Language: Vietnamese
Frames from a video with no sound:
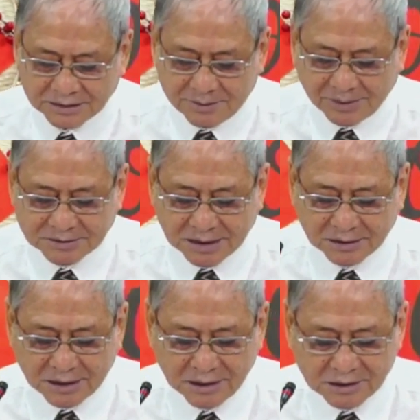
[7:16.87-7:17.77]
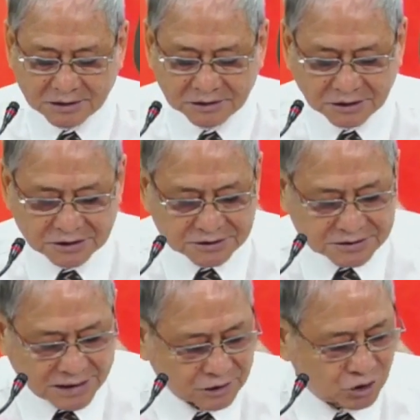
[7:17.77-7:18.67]
khi biết rằng là người
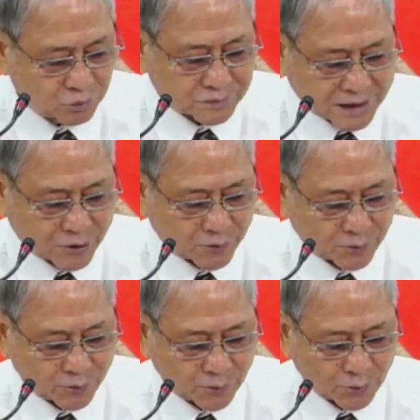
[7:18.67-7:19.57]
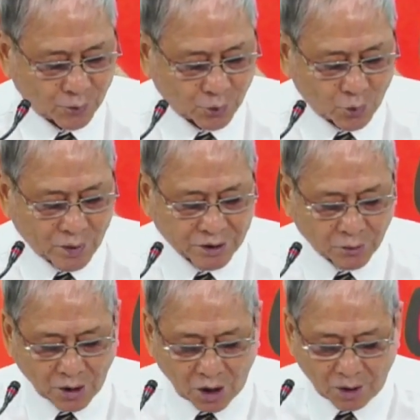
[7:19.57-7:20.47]
chăn lúc nào cũng ở
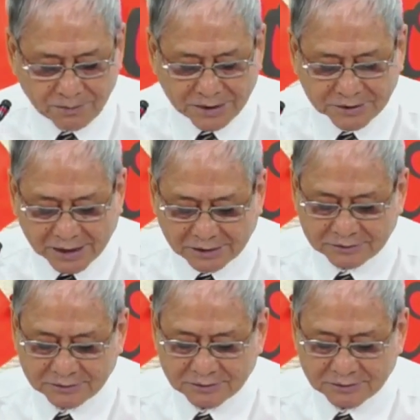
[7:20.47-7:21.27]
đâu đó bên cạnh